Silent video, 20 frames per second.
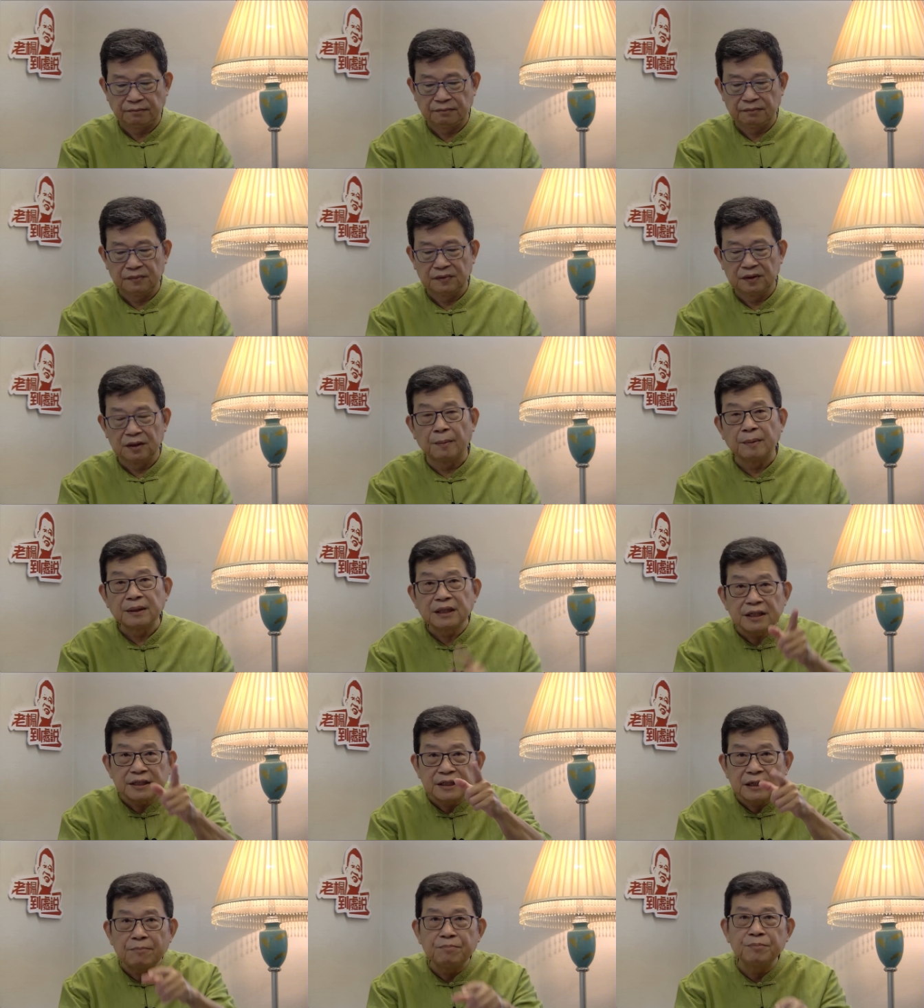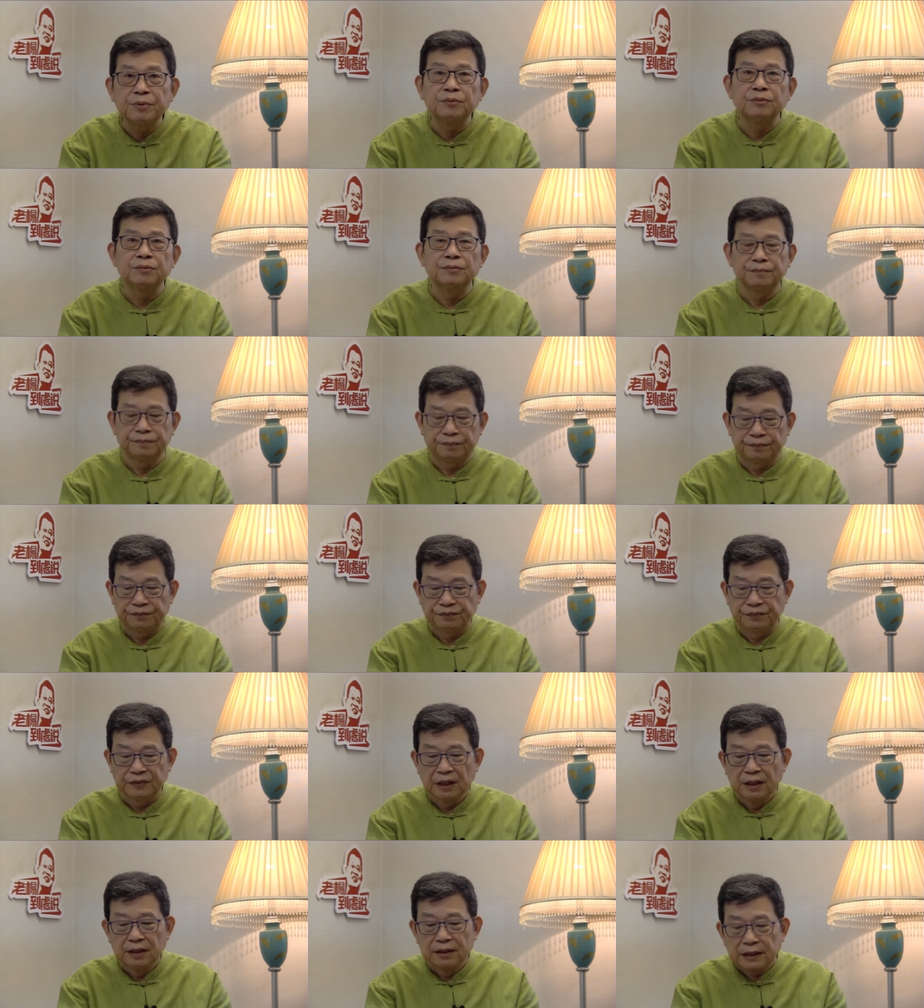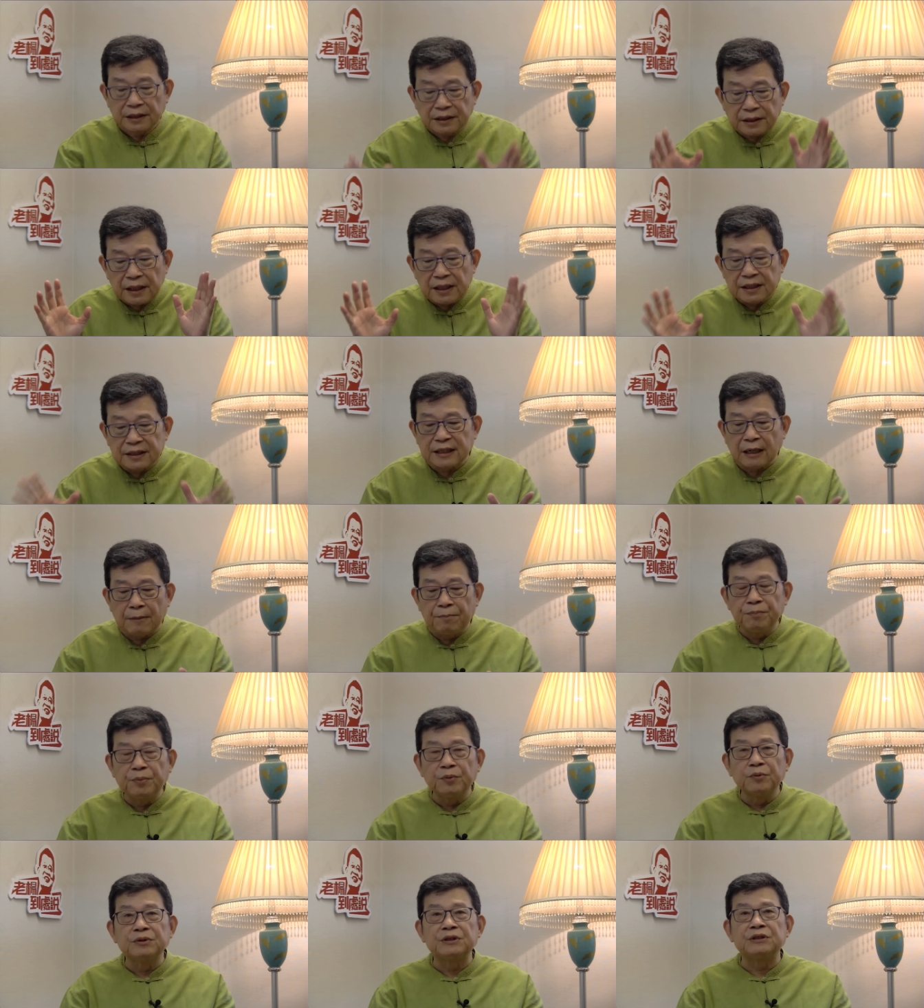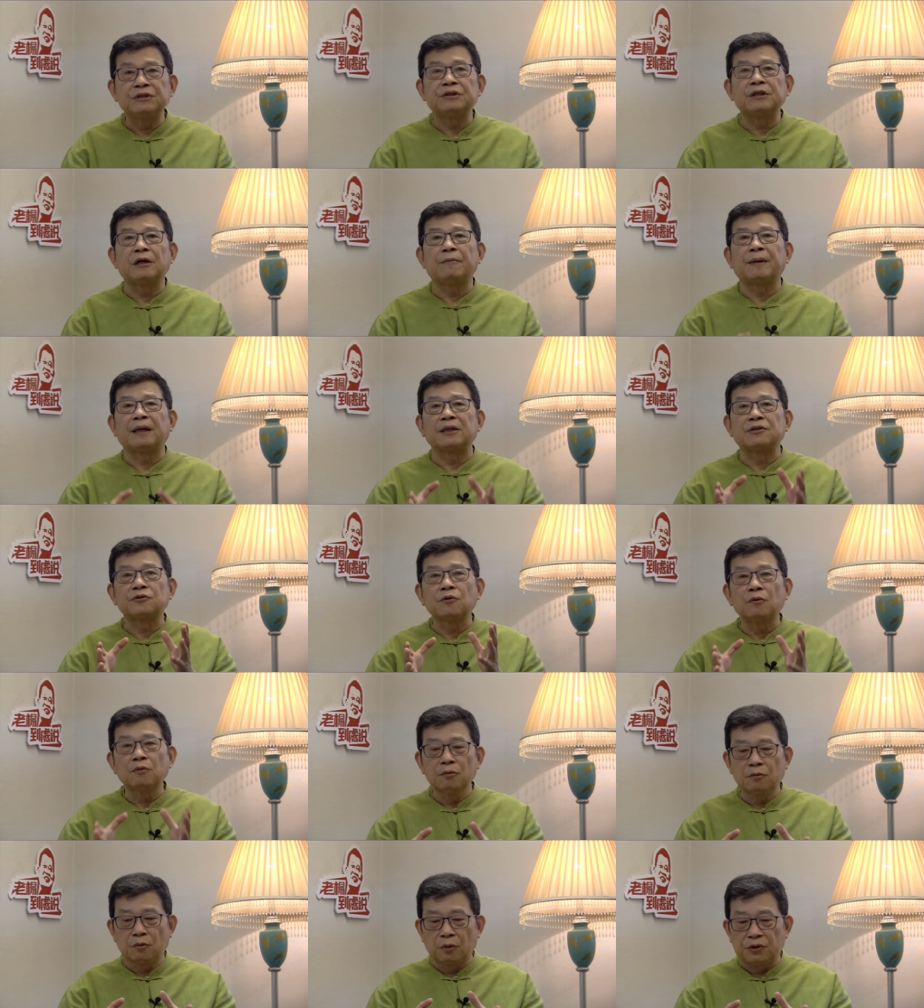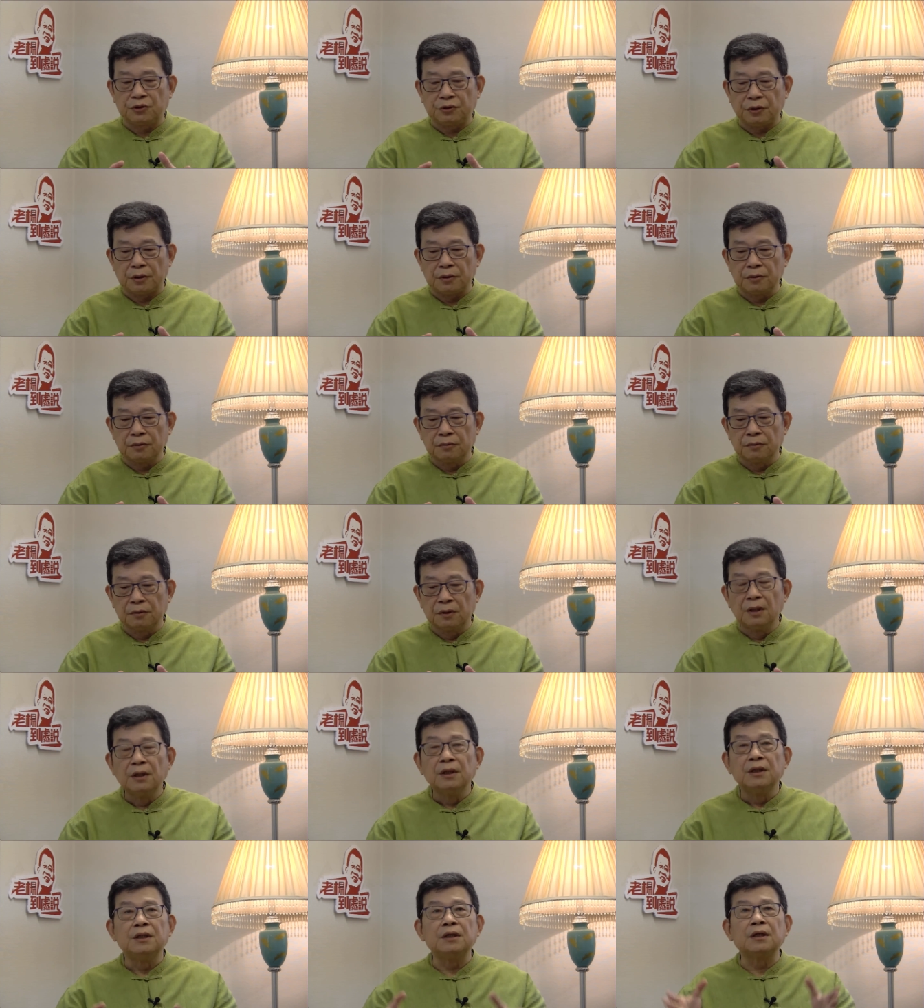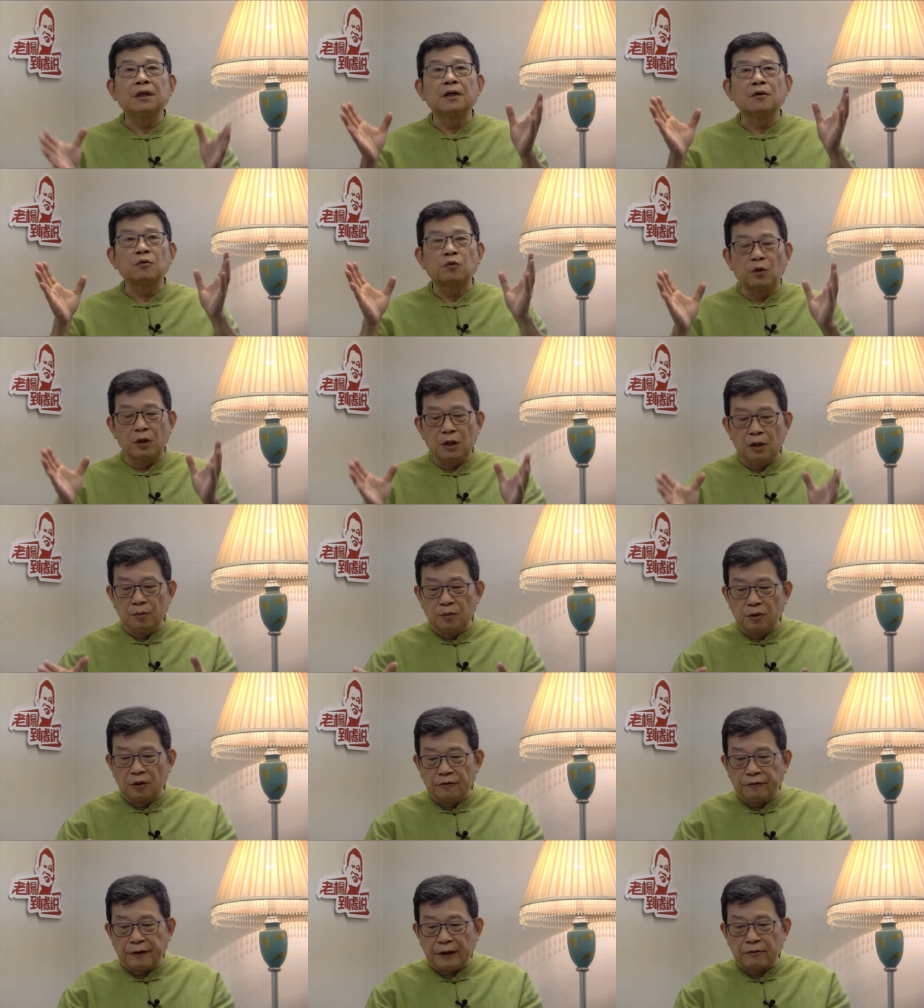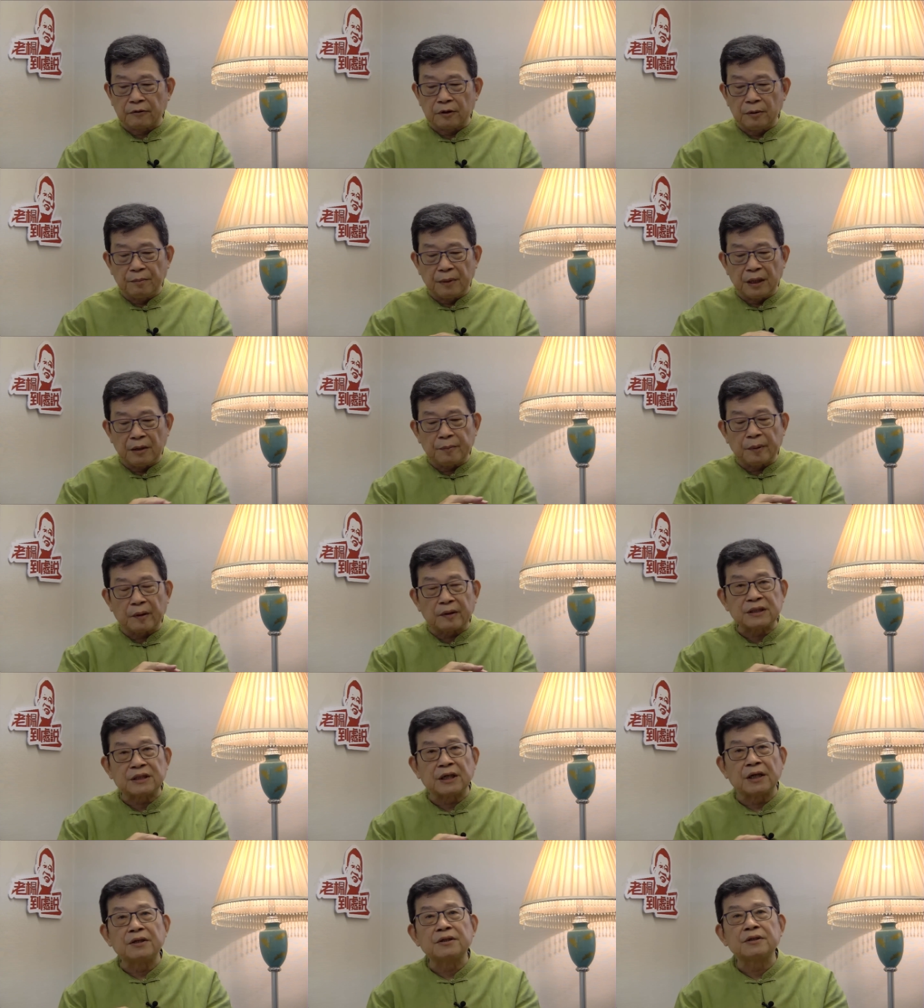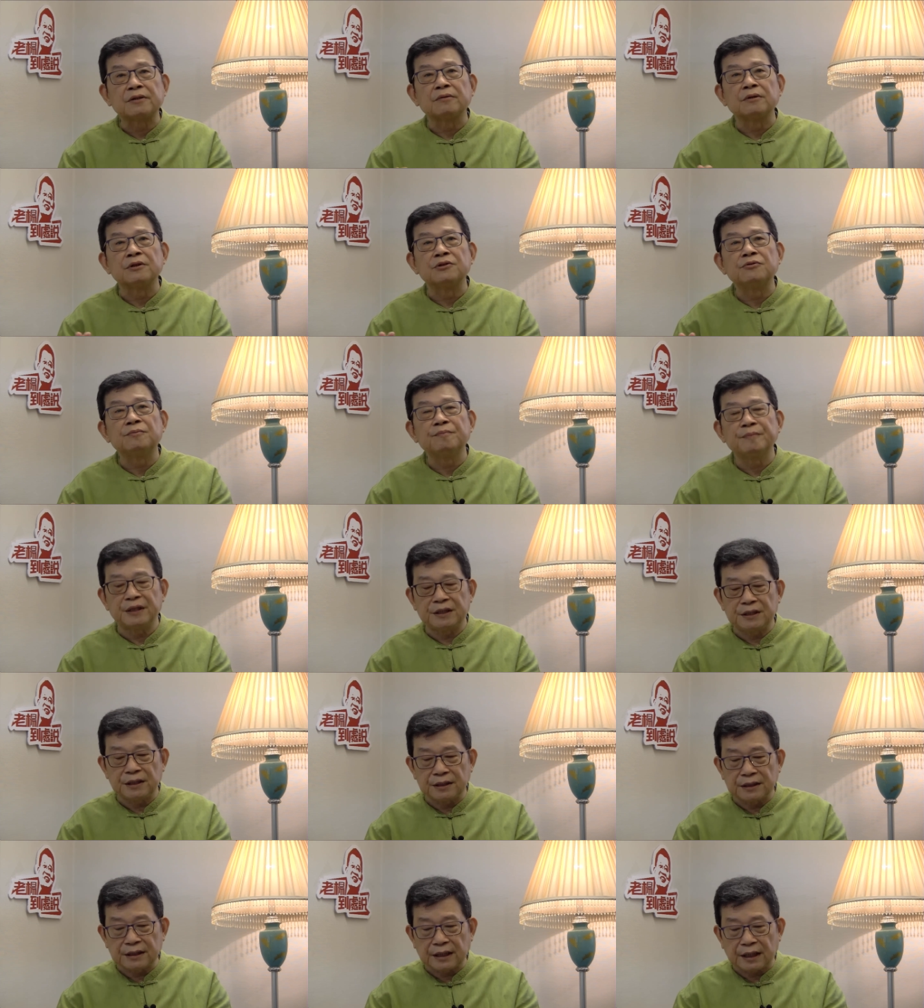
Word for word: 那么第三步，这第三步就是要把中国卷入一个规模范围没法承受的军备竞赛。